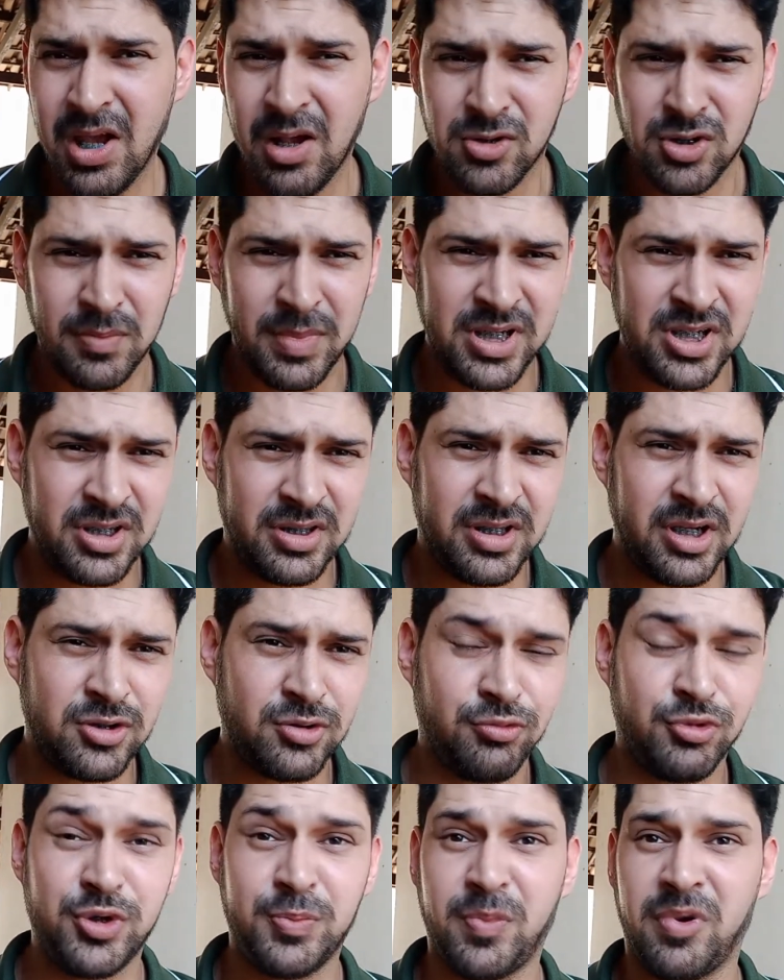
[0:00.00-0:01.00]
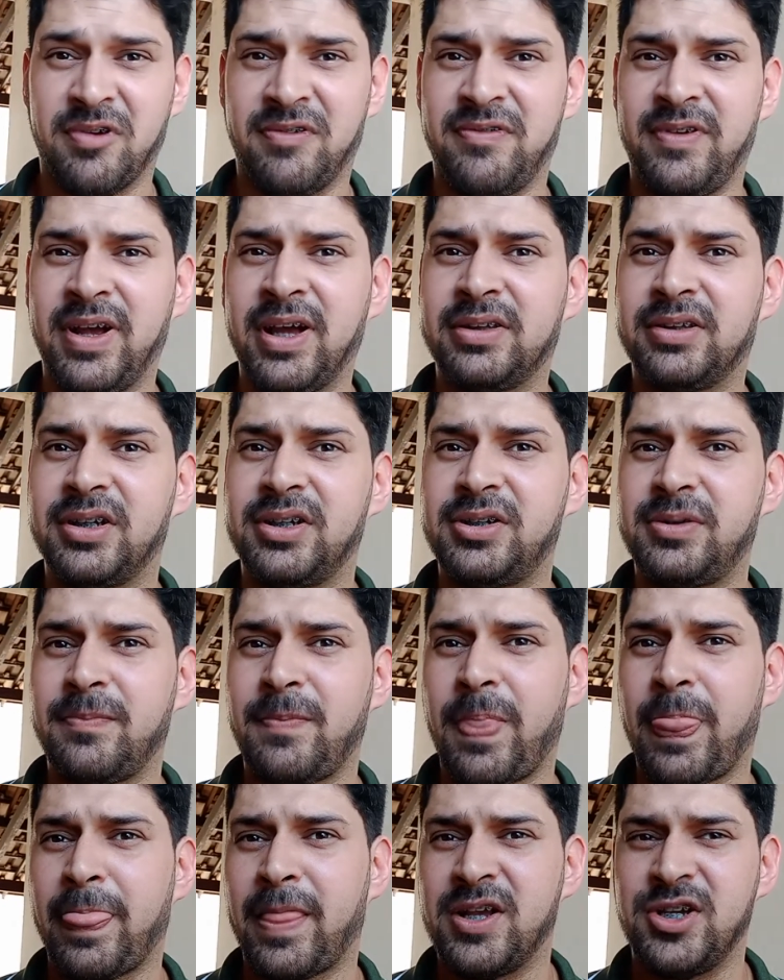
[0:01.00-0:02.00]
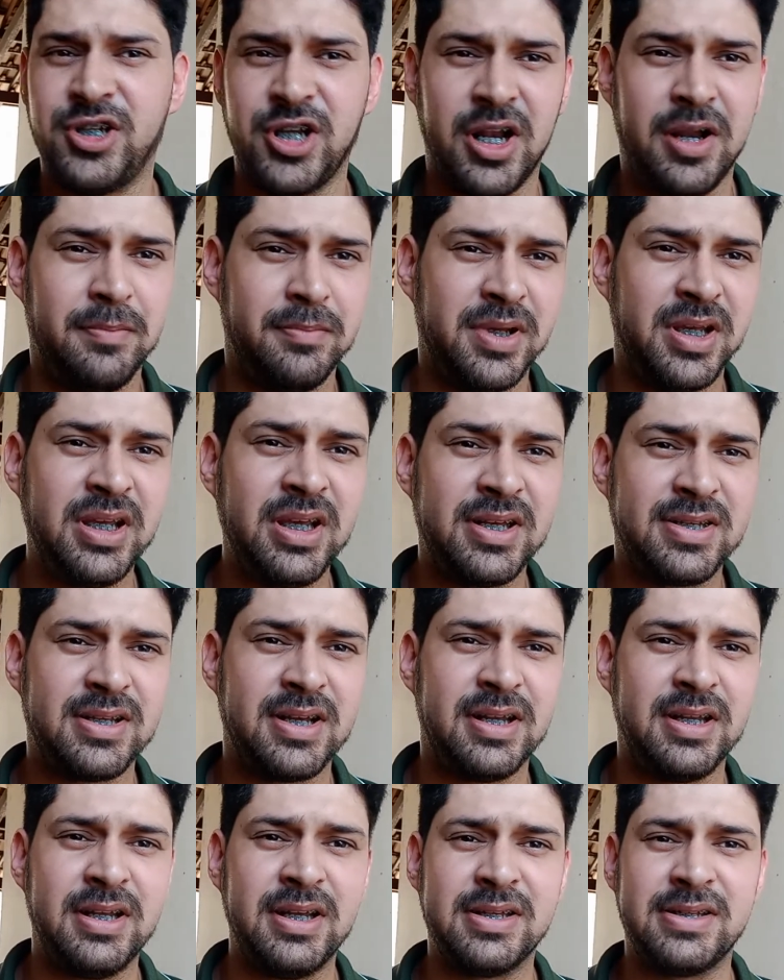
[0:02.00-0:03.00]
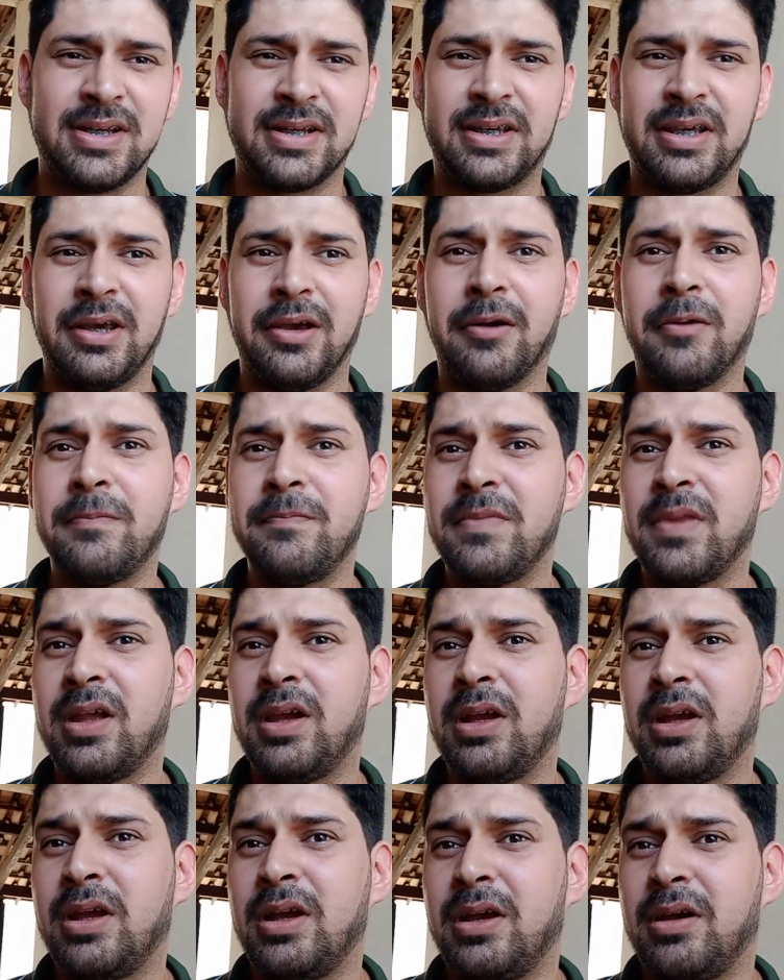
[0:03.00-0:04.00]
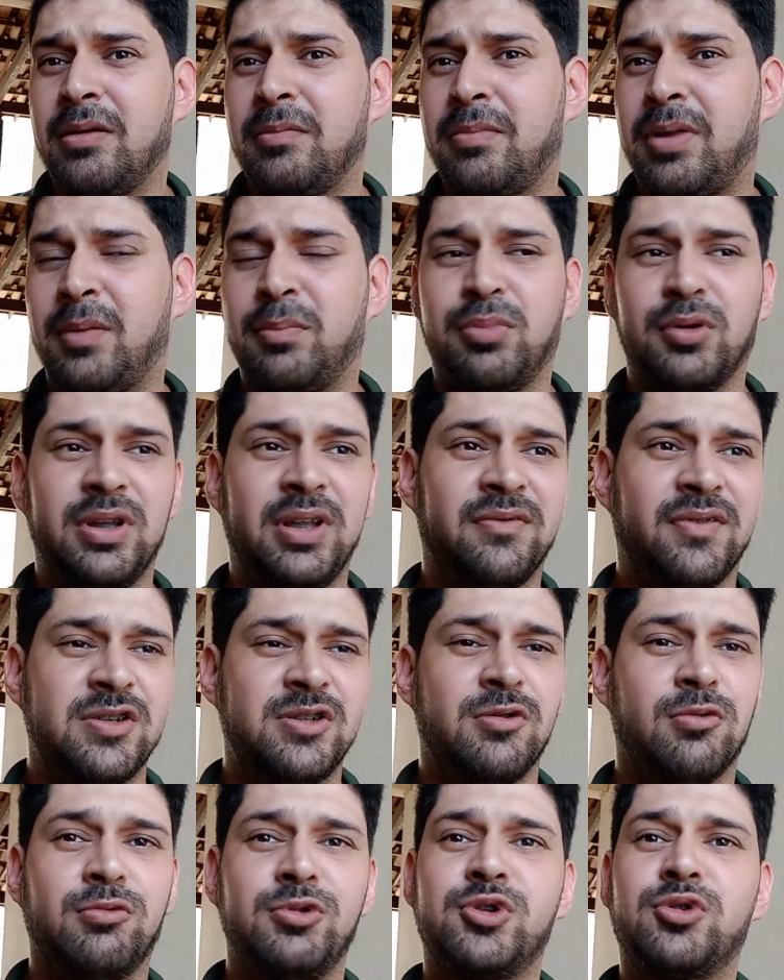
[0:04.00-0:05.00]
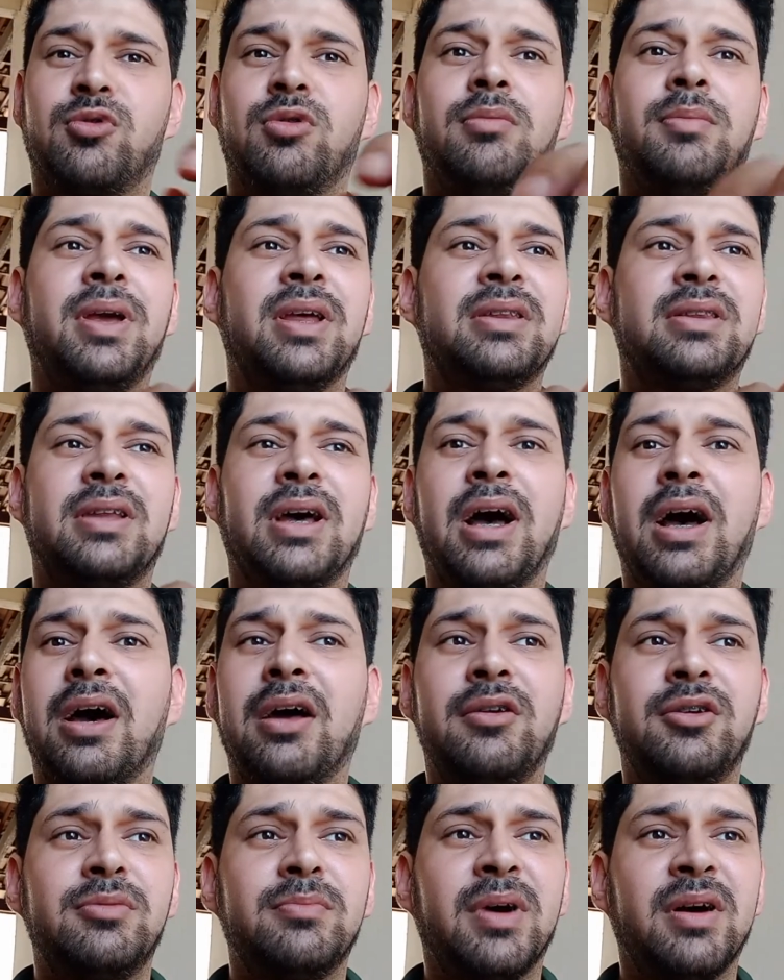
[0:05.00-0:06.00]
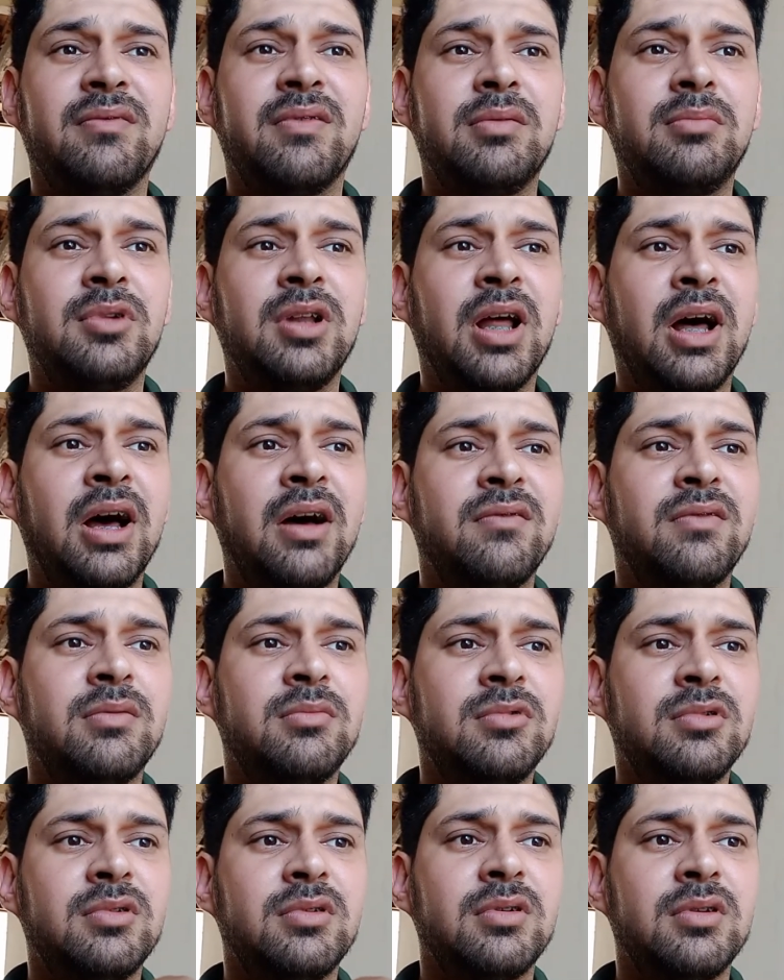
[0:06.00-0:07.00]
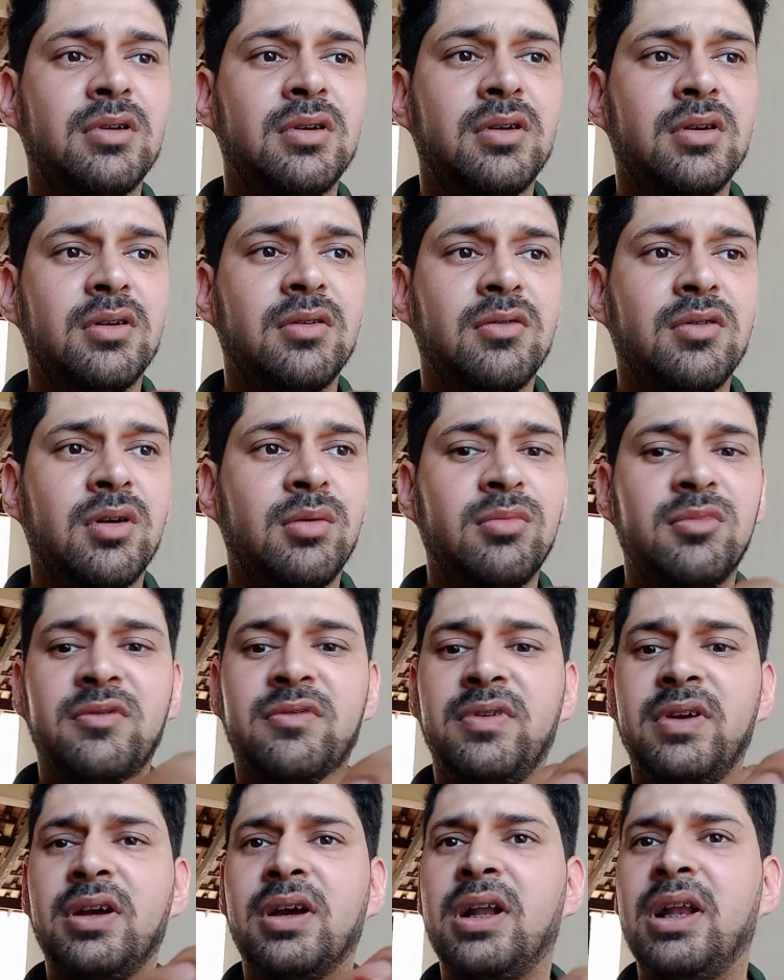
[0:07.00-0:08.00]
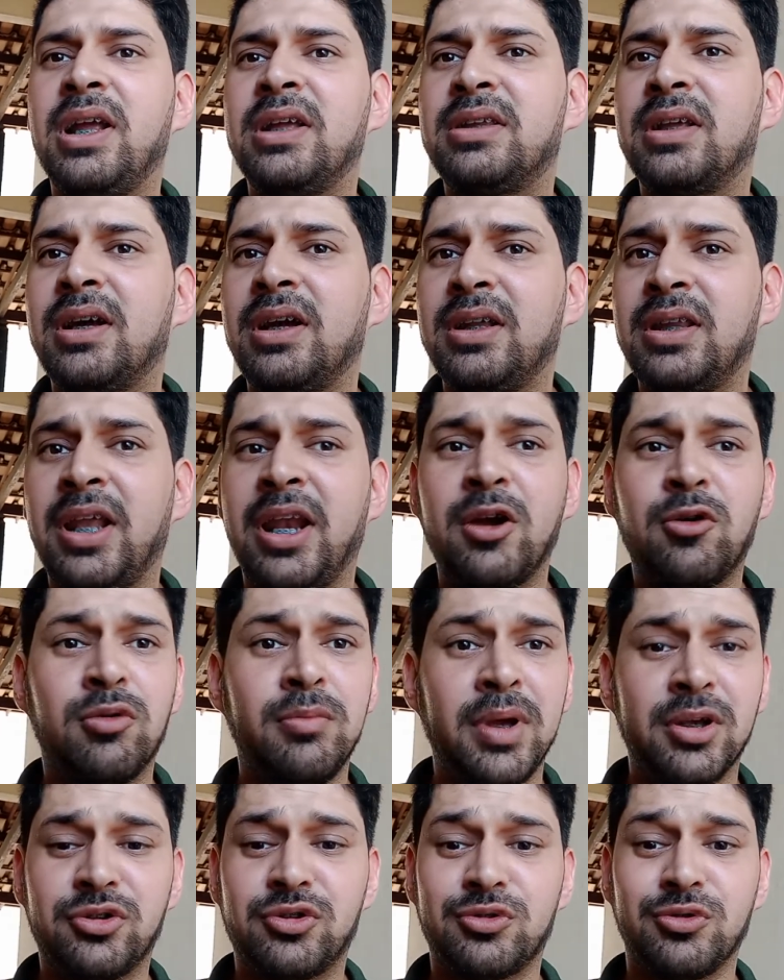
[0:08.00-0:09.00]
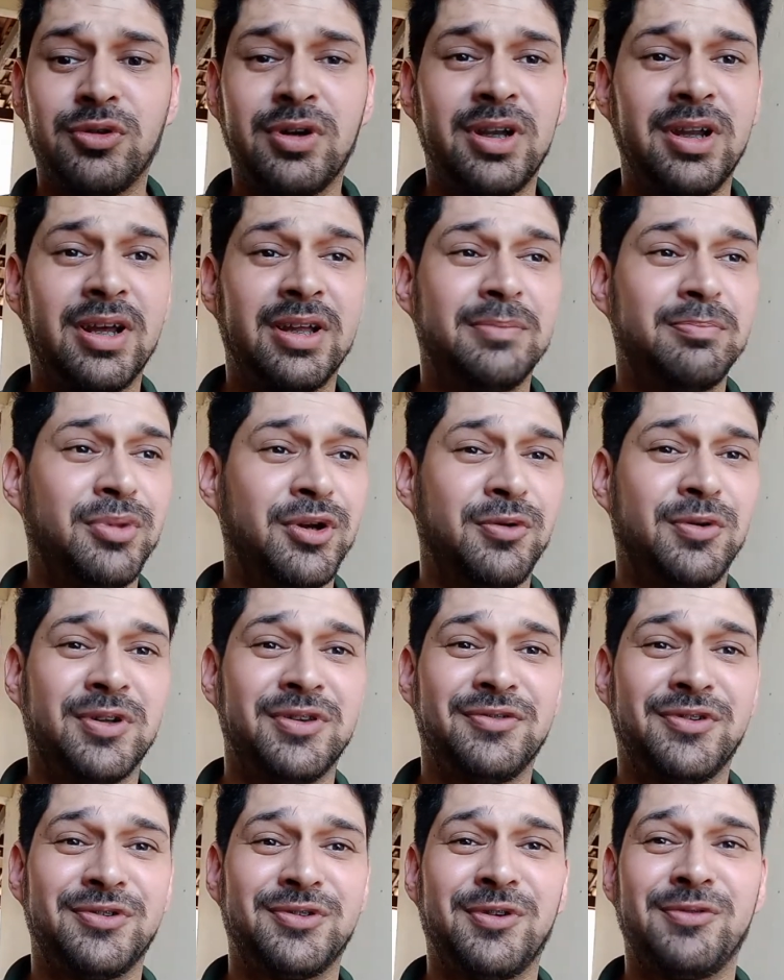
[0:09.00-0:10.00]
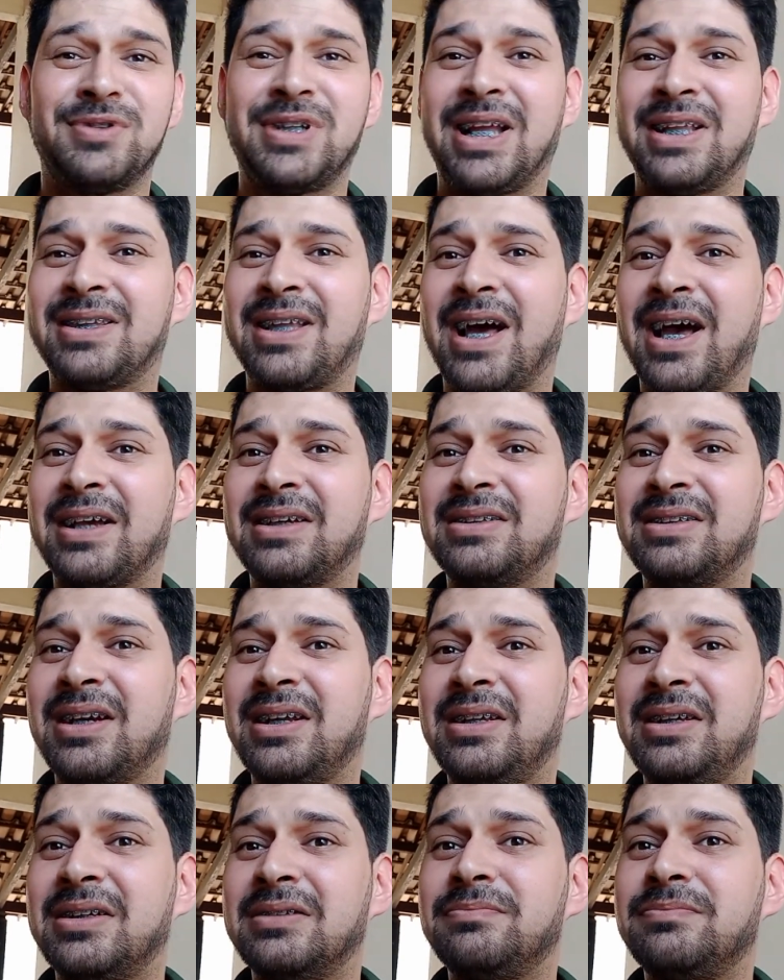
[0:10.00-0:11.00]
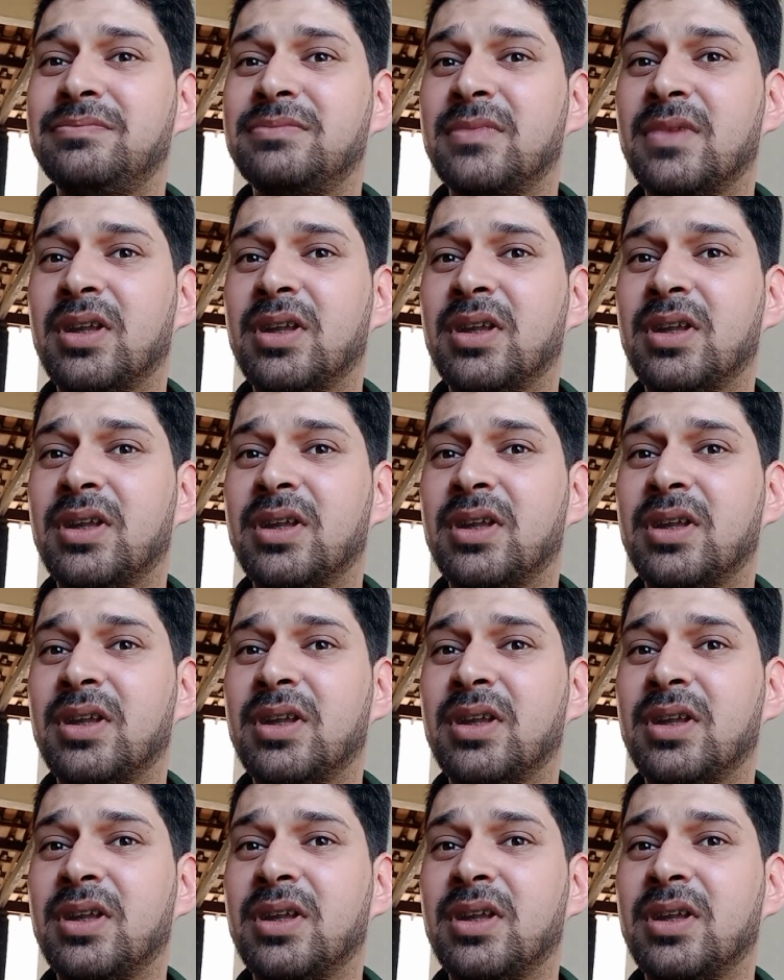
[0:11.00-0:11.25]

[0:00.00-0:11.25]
somente texto dos profetas, Jeremias ali, Ezequiel, para poder fazer alguns comentários. Mas vamos lá, vamos, vamos ver. A letra ainda nem começou, né? Por enquanto foram só uns ataques ali.